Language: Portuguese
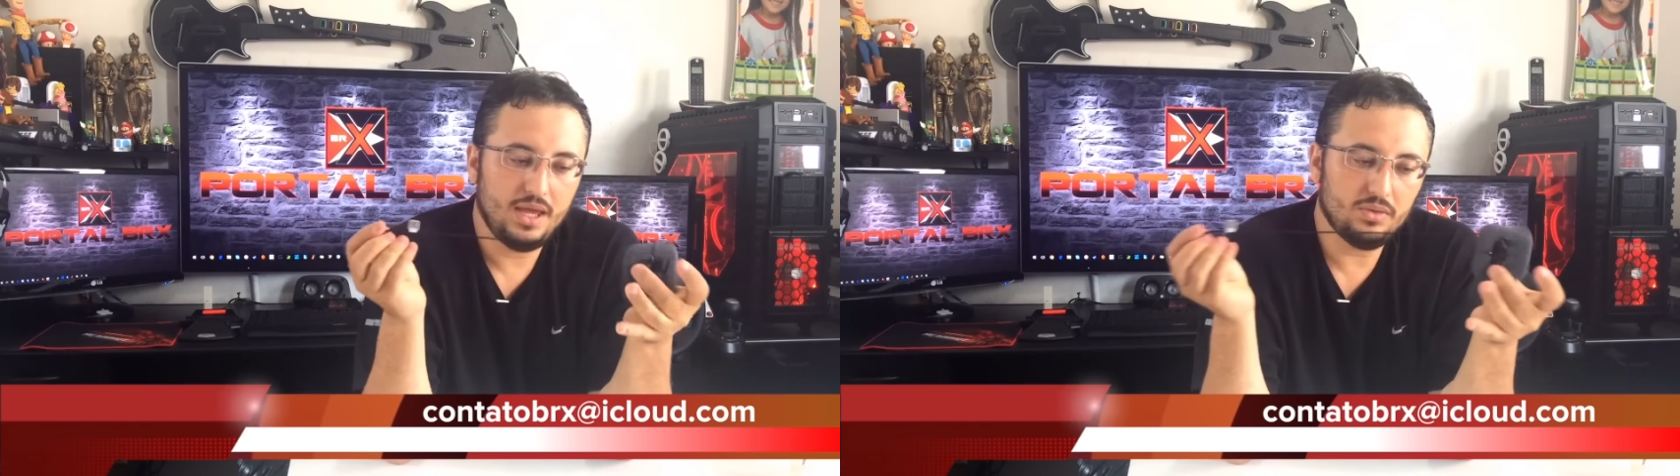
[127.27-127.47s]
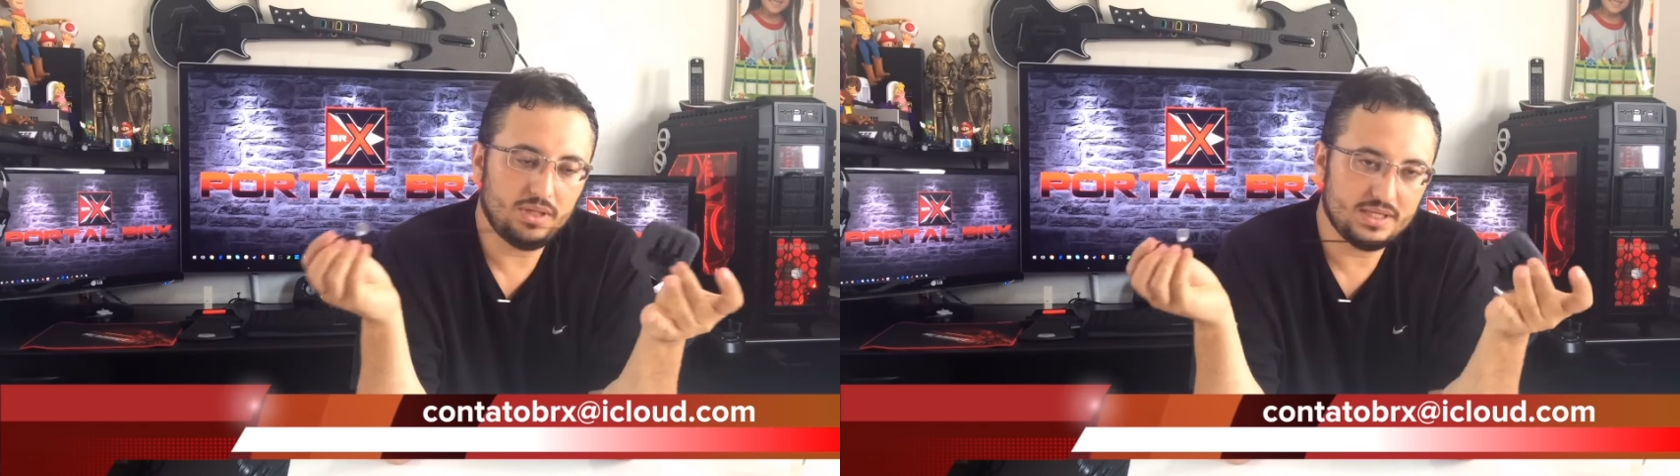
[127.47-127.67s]

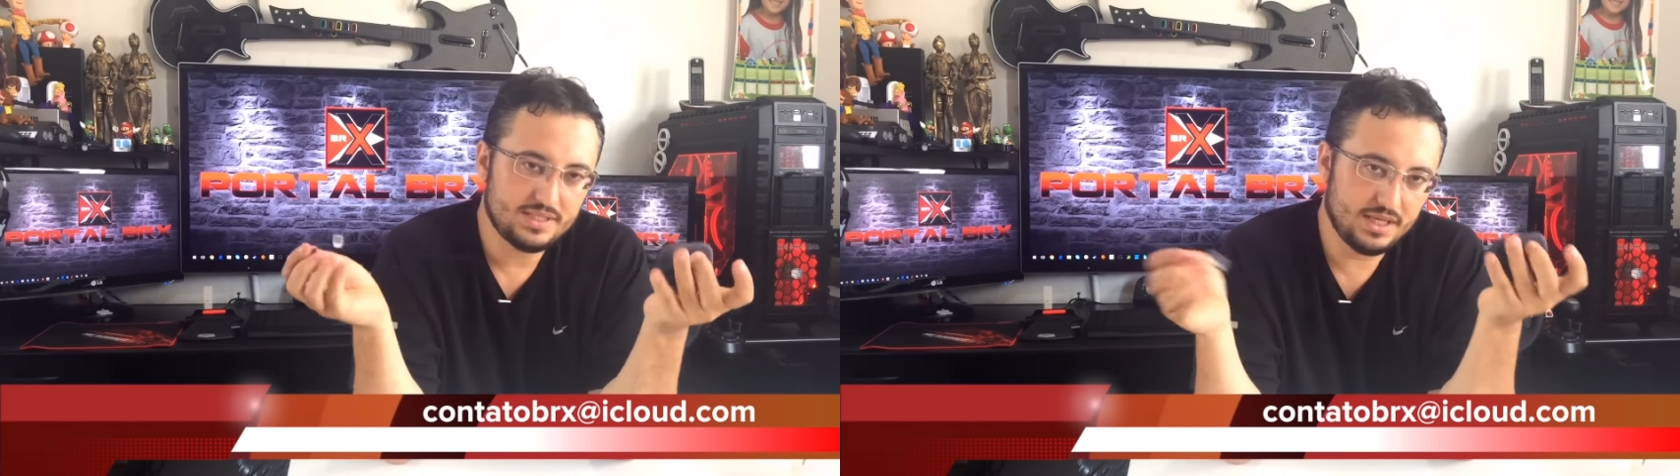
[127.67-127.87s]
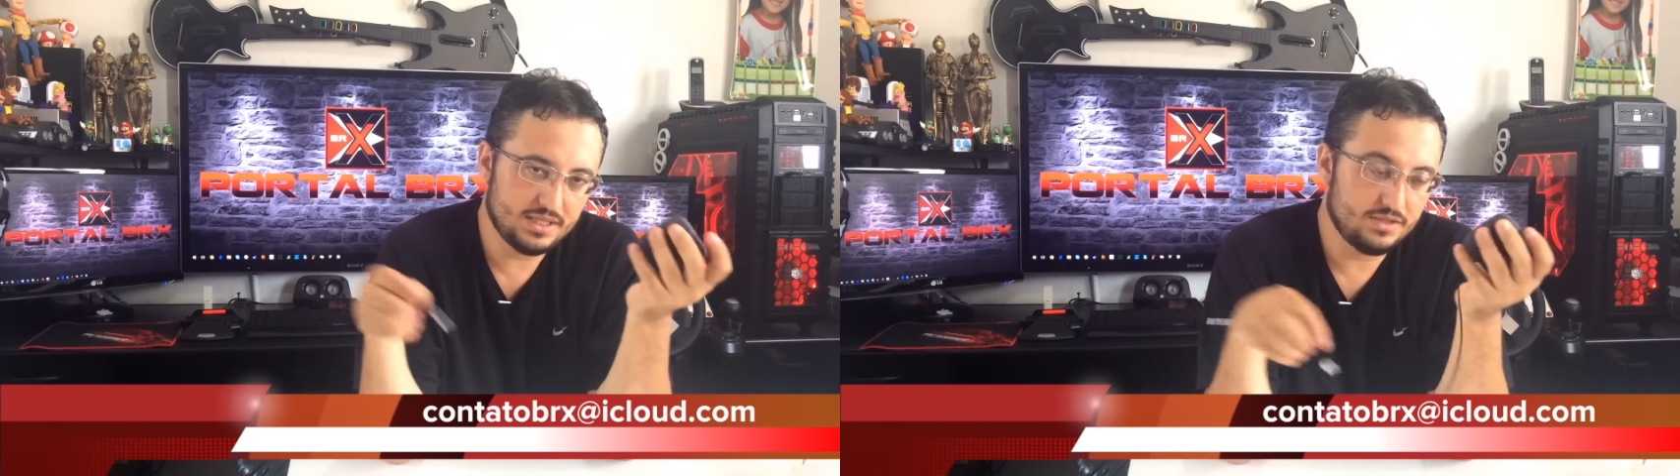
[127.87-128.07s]
Eu
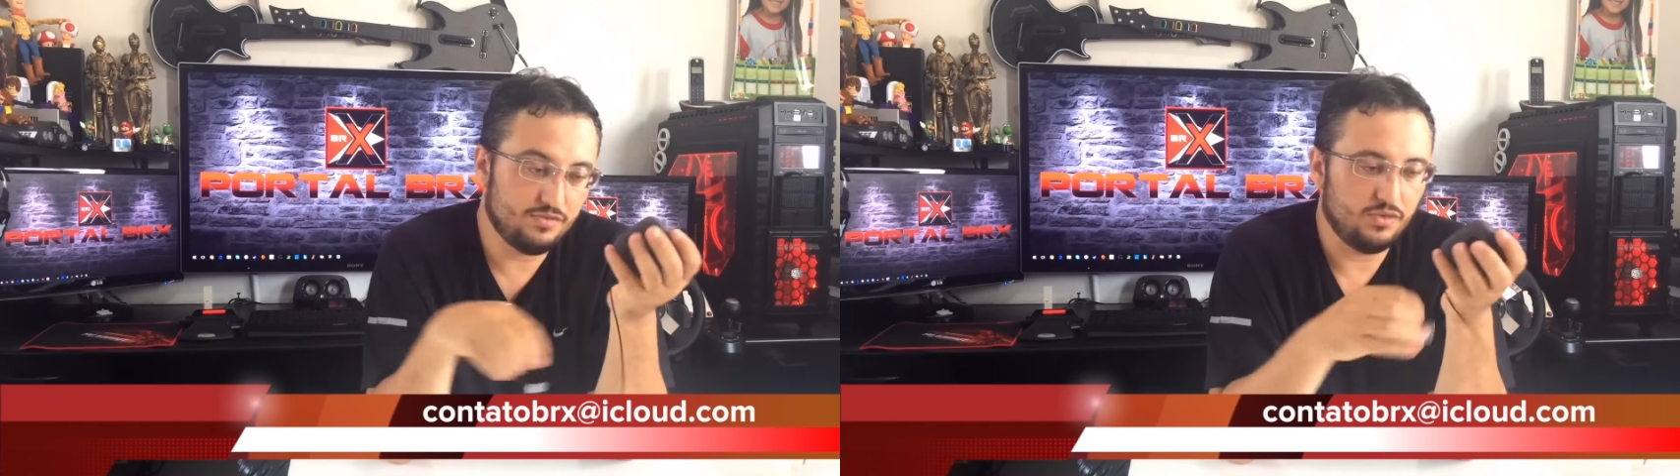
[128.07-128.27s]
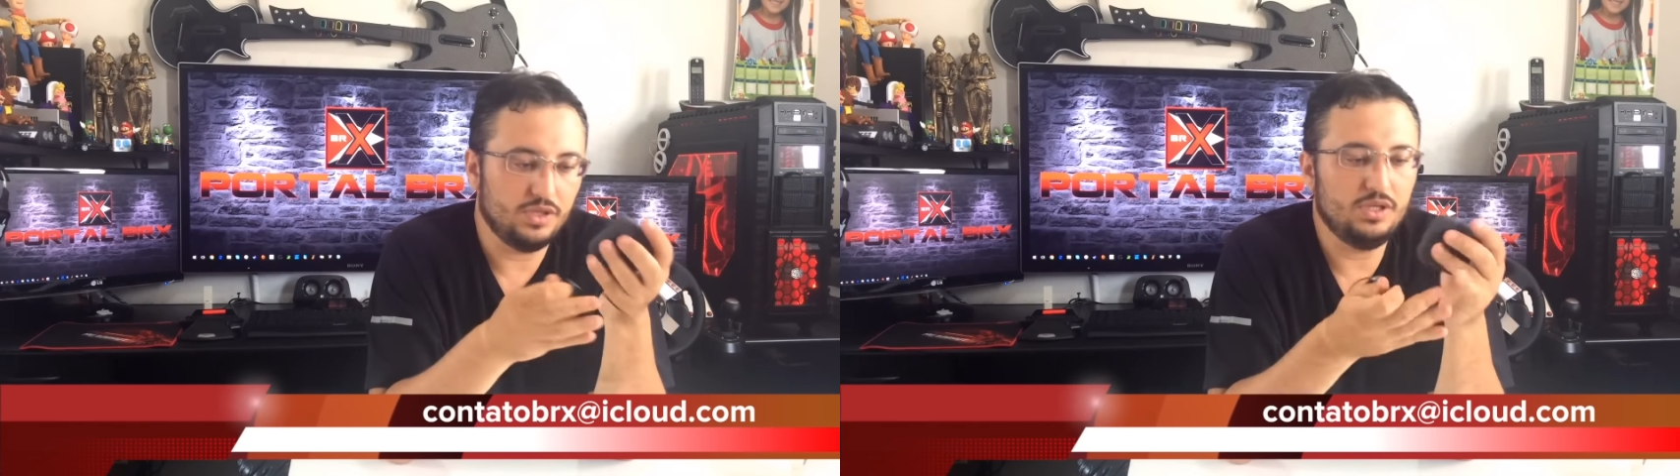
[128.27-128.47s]
testei
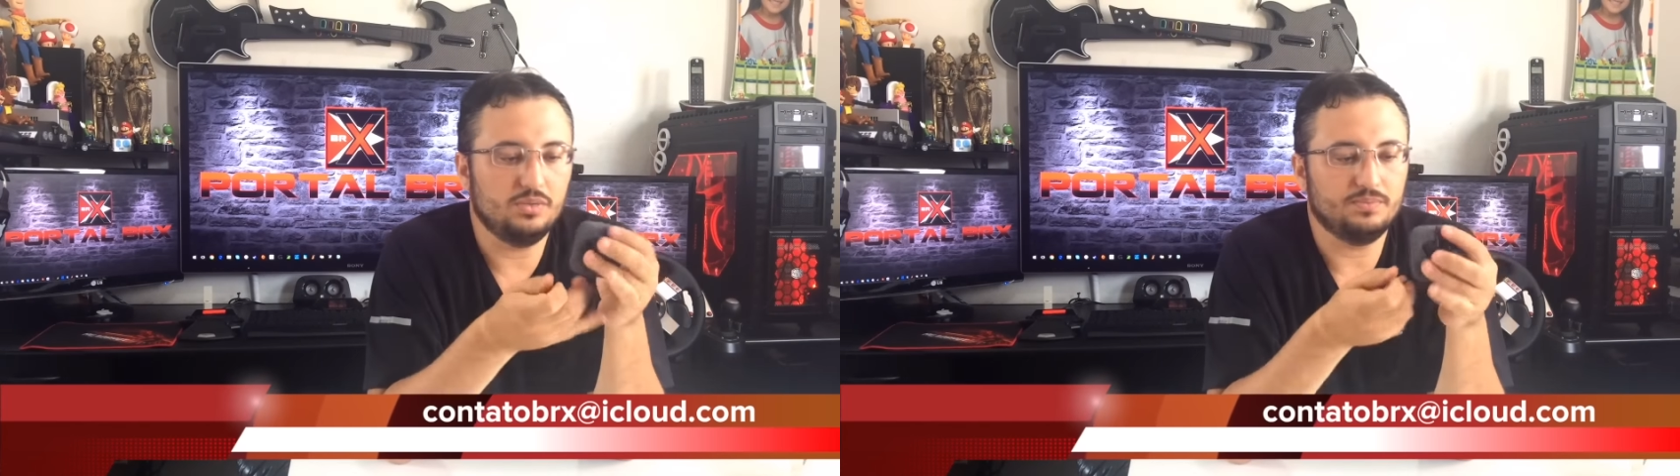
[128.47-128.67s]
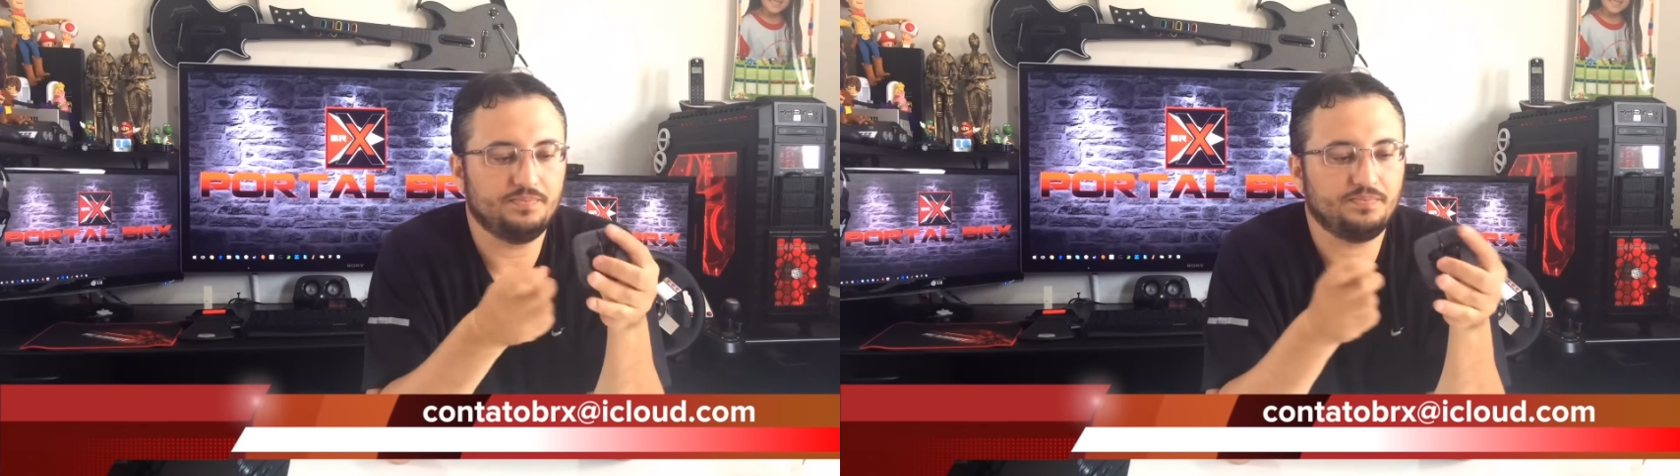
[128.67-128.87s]
esse
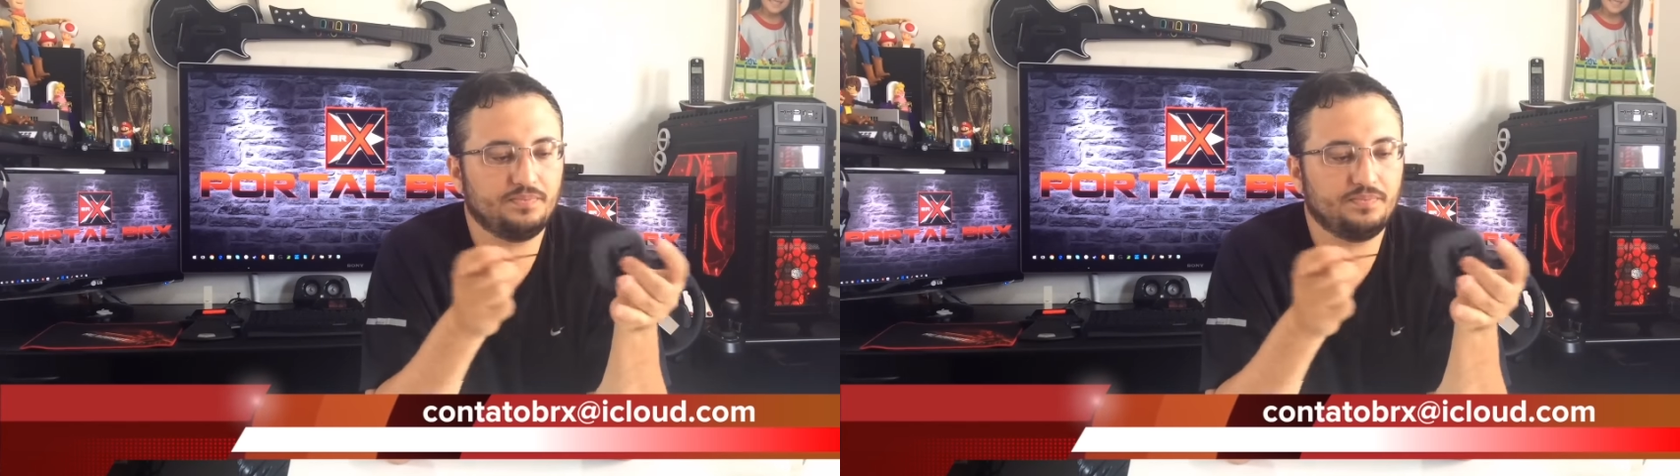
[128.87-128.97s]
foninho